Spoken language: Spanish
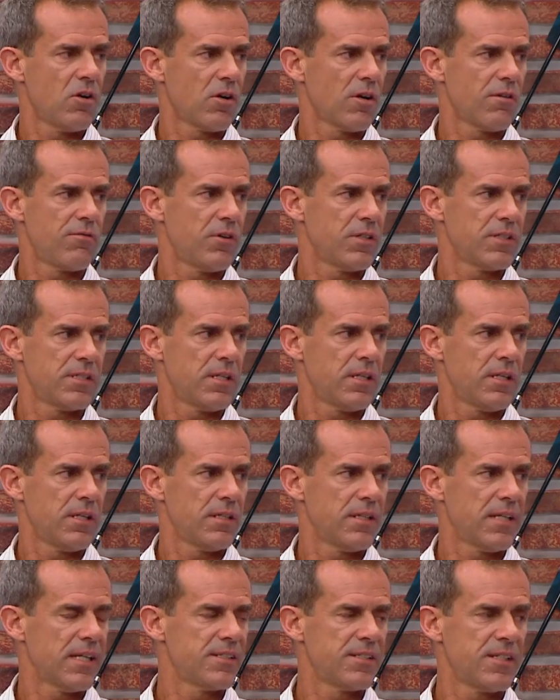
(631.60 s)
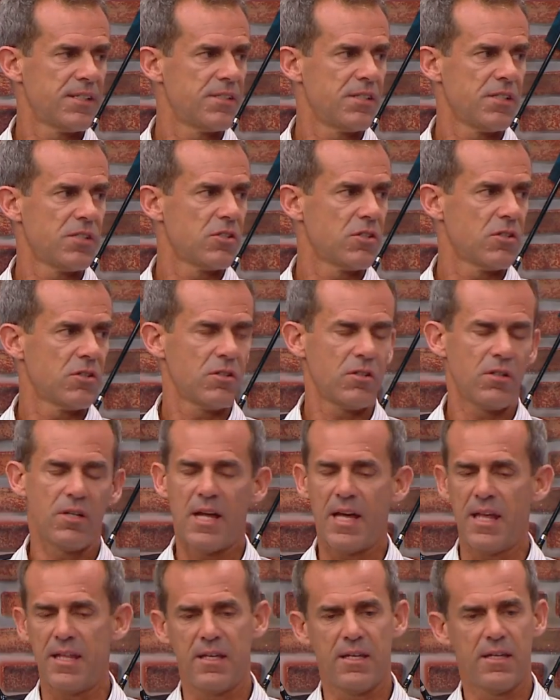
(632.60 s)
que fuese tan sencillo.
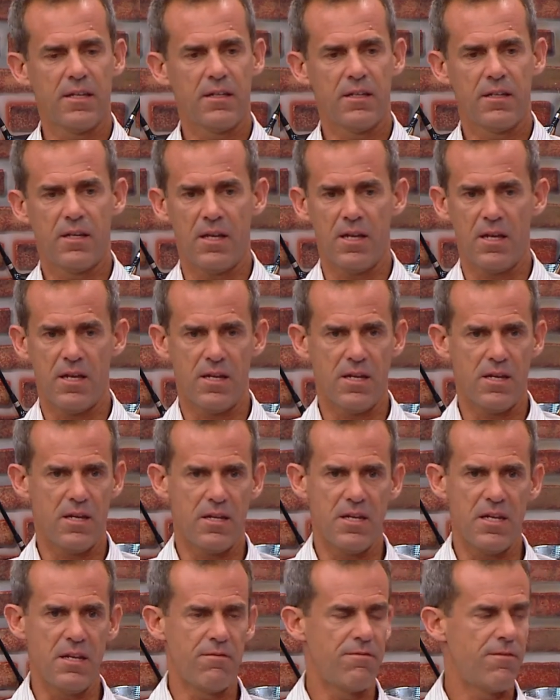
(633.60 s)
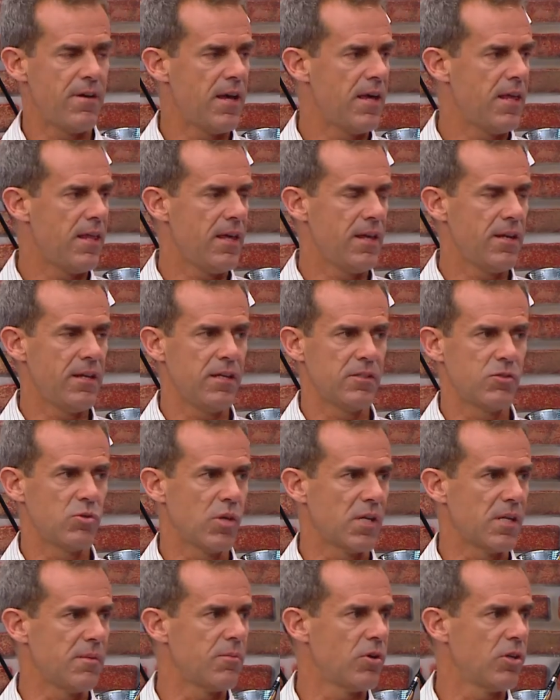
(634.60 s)
Nadie. Eh, ni Fede, ni su
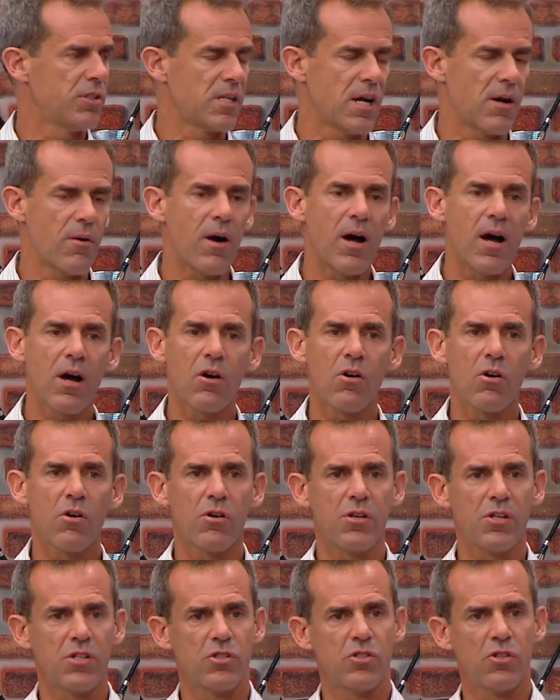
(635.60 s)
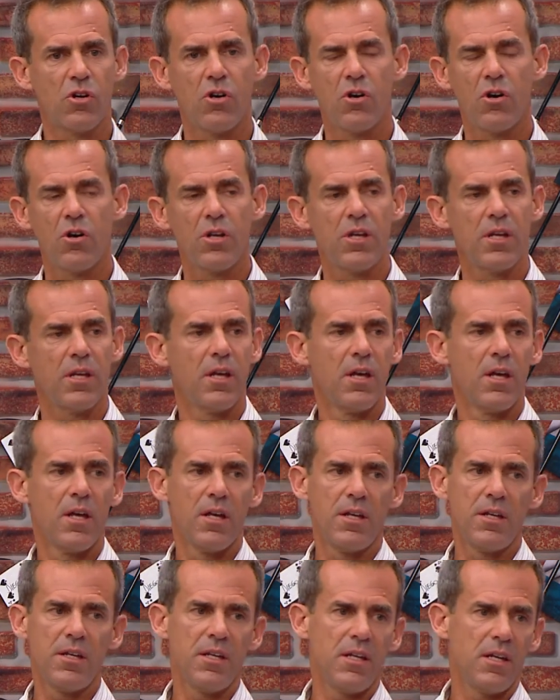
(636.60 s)
equipo de trabajo, ni yo, ni
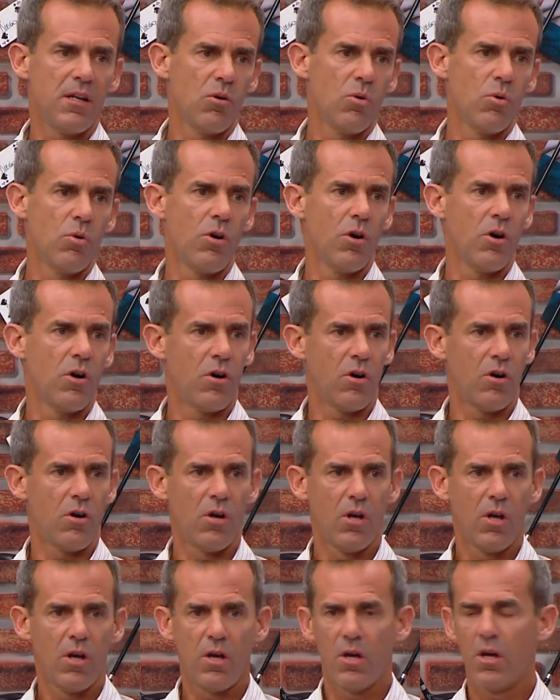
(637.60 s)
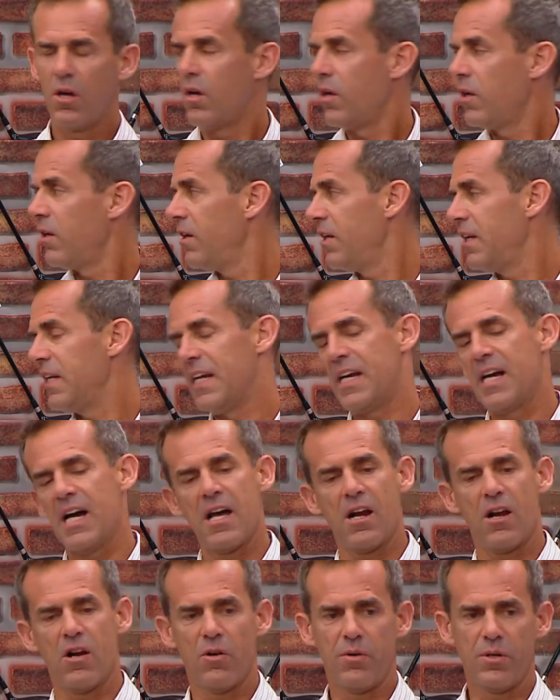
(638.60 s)
ninguno. Ni
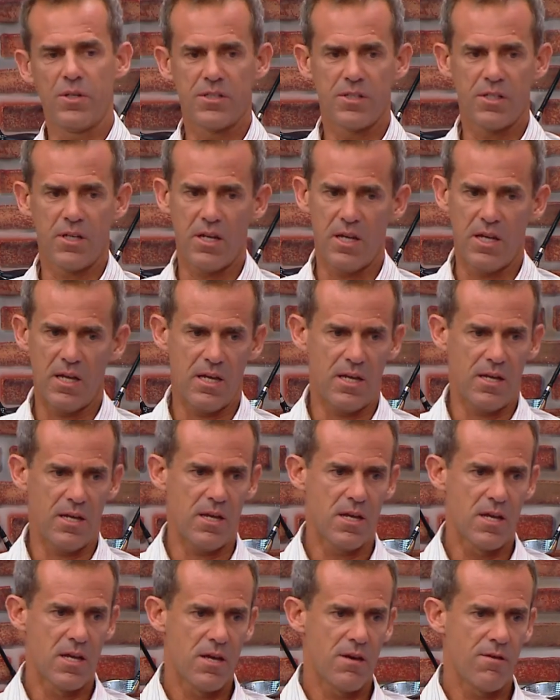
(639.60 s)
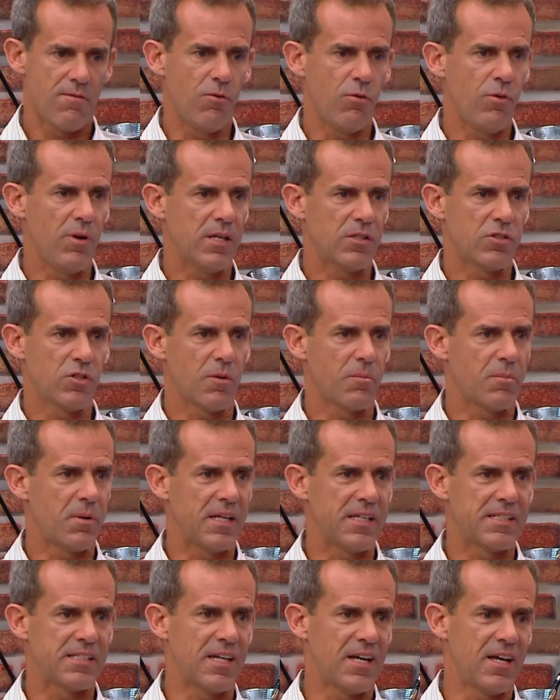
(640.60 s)
Karlovich. Ni eh, fue una
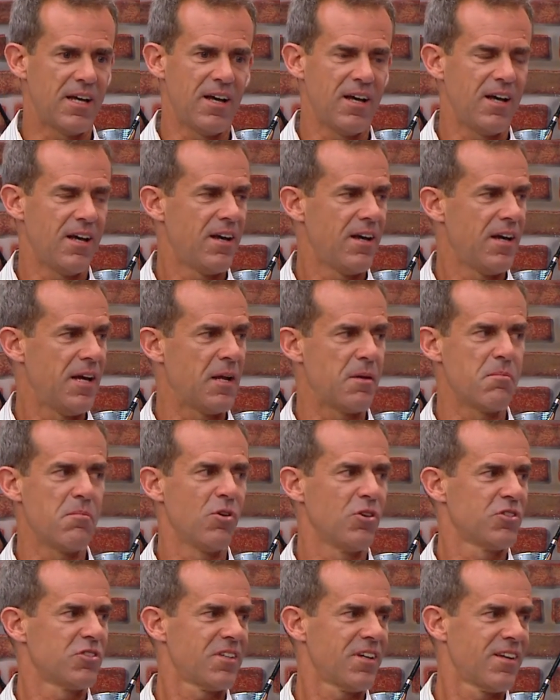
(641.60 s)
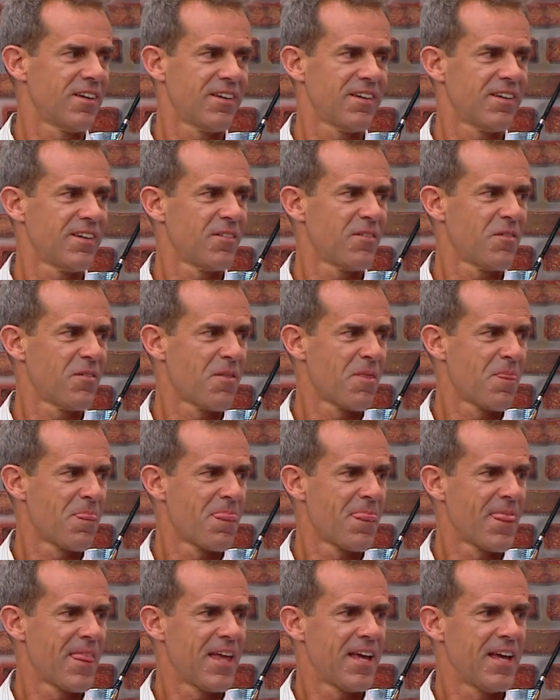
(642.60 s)
sorpresa hermosa. Se asustó, el otro
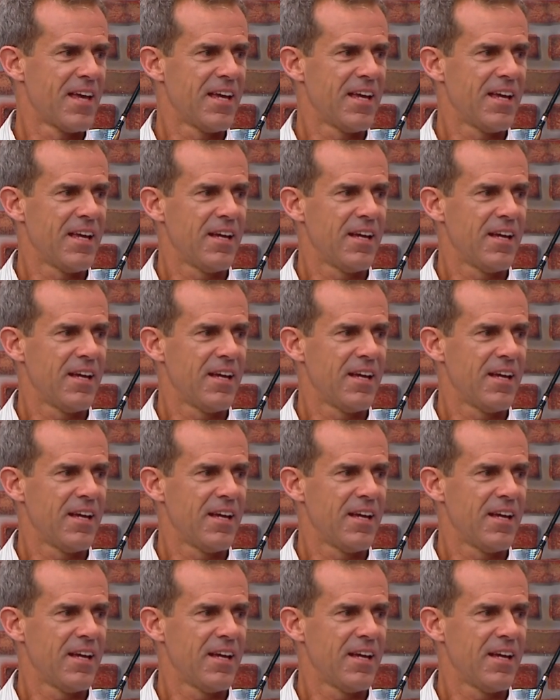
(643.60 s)
se asustó.